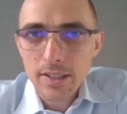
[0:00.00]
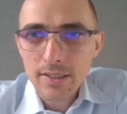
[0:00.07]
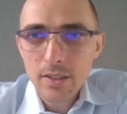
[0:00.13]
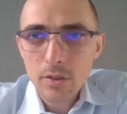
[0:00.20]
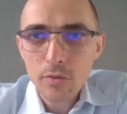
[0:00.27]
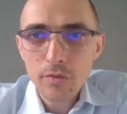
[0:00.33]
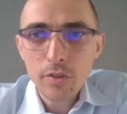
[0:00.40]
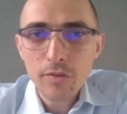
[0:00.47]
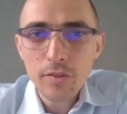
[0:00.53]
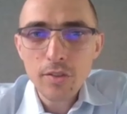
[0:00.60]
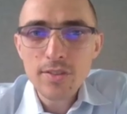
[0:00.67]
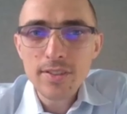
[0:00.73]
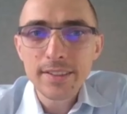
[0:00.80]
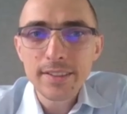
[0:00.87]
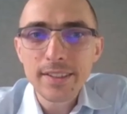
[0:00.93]
Zarówno w
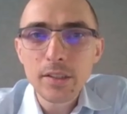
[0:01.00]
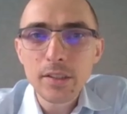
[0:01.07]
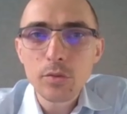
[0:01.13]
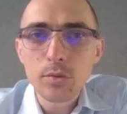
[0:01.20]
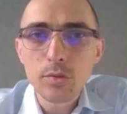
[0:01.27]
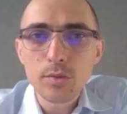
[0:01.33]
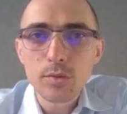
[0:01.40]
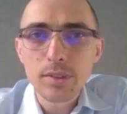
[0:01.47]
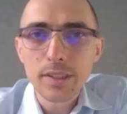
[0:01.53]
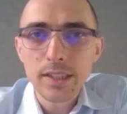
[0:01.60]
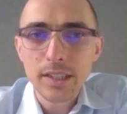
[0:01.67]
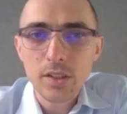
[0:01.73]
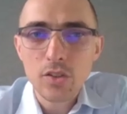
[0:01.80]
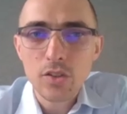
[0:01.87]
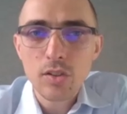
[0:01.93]
konsultingu,
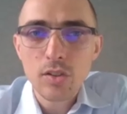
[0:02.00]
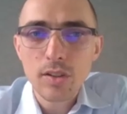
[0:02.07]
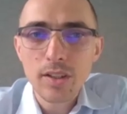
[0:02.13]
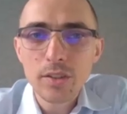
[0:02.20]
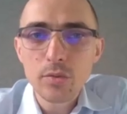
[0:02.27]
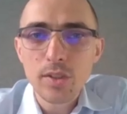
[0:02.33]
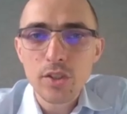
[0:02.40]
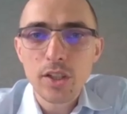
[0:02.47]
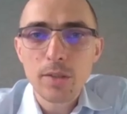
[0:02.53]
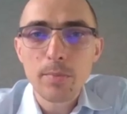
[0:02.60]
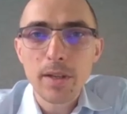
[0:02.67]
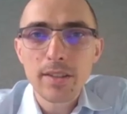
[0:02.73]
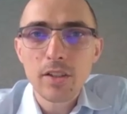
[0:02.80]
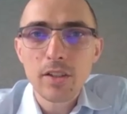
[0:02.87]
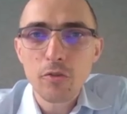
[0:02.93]
jak i szkoleniu naszych
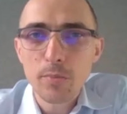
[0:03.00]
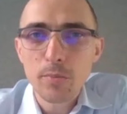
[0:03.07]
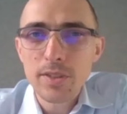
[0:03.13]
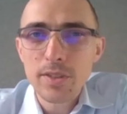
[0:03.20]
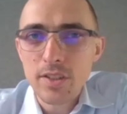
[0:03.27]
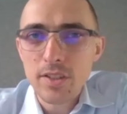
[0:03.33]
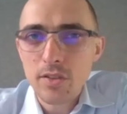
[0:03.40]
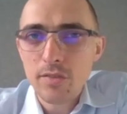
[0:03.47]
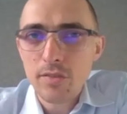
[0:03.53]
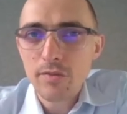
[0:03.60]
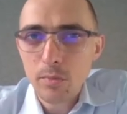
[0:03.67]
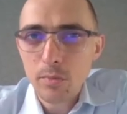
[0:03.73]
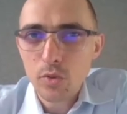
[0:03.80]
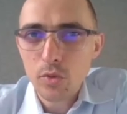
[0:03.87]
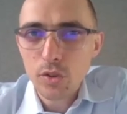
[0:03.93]
partnerów
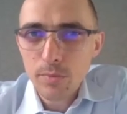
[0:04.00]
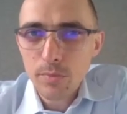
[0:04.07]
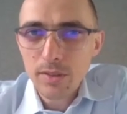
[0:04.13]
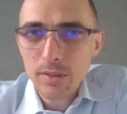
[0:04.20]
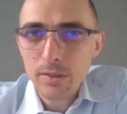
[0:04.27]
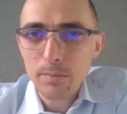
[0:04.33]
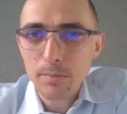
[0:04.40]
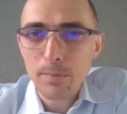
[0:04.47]
biznesowych musimy